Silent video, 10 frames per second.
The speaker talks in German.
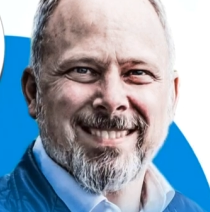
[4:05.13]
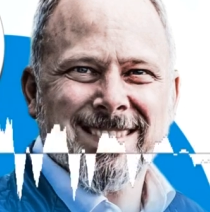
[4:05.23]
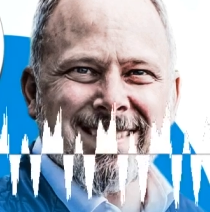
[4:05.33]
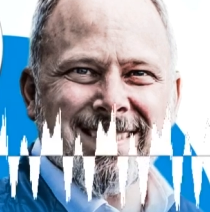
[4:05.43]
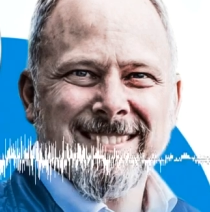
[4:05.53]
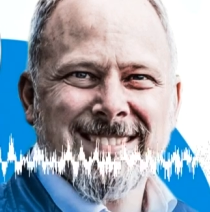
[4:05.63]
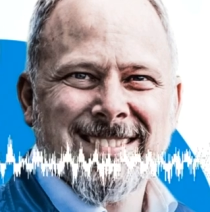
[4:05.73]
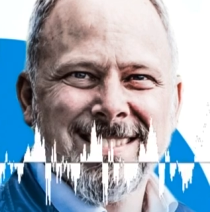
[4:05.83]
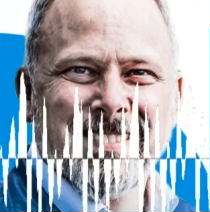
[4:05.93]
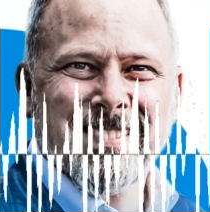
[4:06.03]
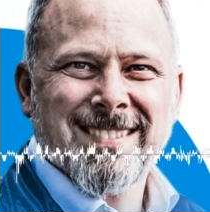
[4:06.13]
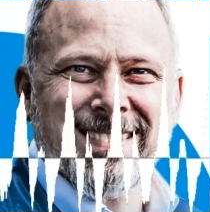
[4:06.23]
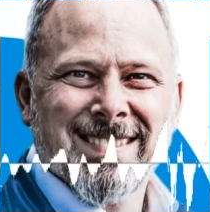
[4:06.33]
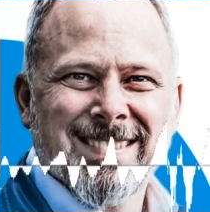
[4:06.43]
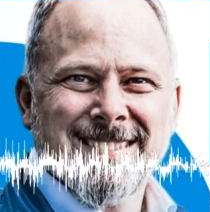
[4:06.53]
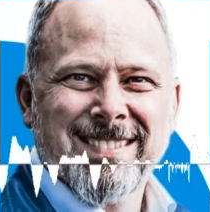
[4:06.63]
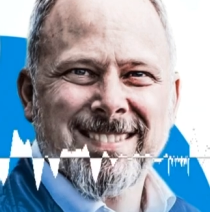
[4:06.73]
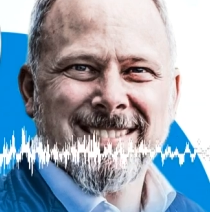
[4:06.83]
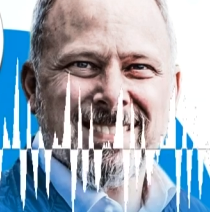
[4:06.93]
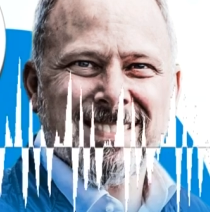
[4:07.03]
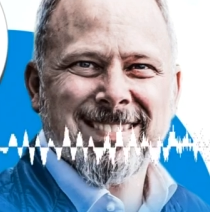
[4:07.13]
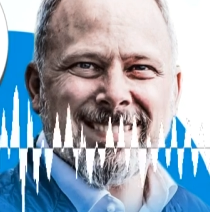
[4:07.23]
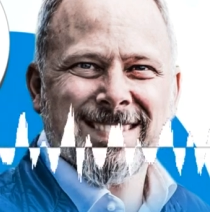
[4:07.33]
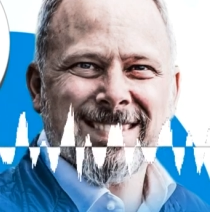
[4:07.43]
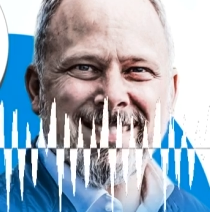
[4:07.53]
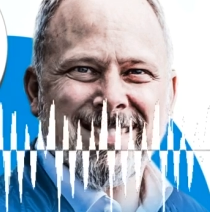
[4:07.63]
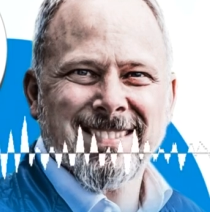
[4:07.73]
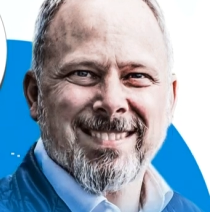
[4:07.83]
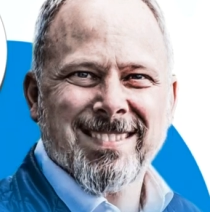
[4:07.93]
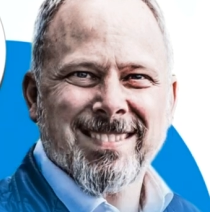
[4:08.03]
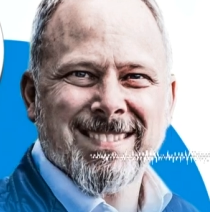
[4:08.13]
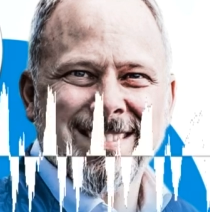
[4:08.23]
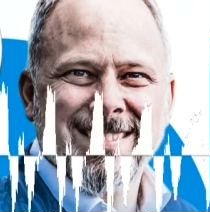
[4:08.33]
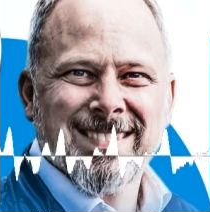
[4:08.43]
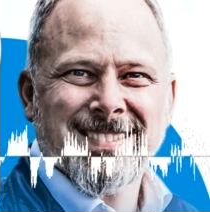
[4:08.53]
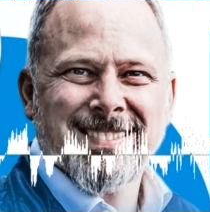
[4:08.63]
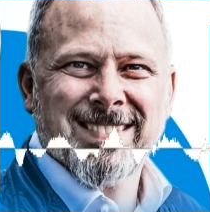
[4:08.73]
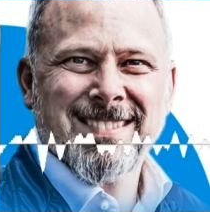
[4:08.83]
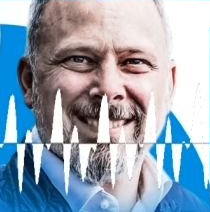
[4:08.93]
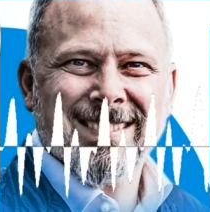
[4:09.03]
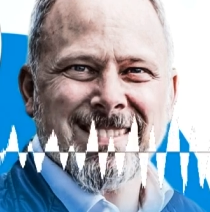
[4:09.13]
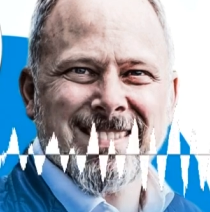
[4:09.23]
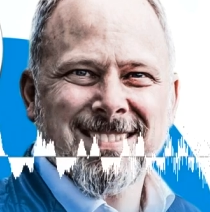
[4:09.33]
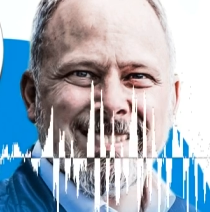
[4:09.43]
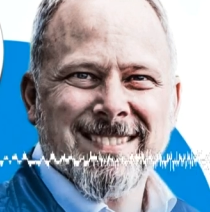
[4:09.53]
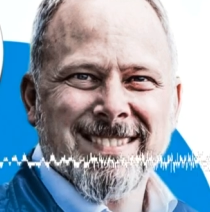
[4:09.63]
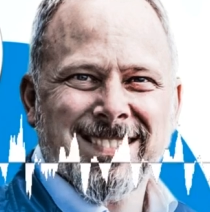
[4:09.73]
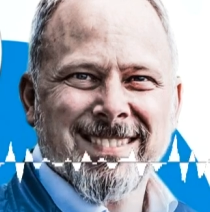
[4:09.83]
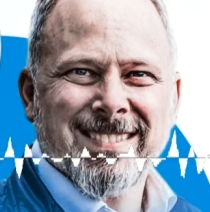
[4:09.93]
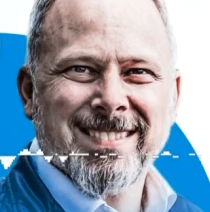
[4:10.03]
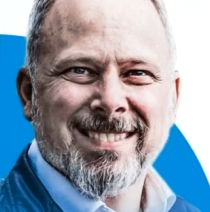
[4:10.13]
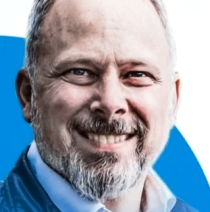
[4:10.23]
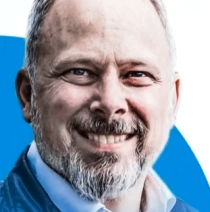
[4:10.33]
Und die Schloss Elmau kennen, wissen, dass dort sehr viele philosophische Symposien stattfinden,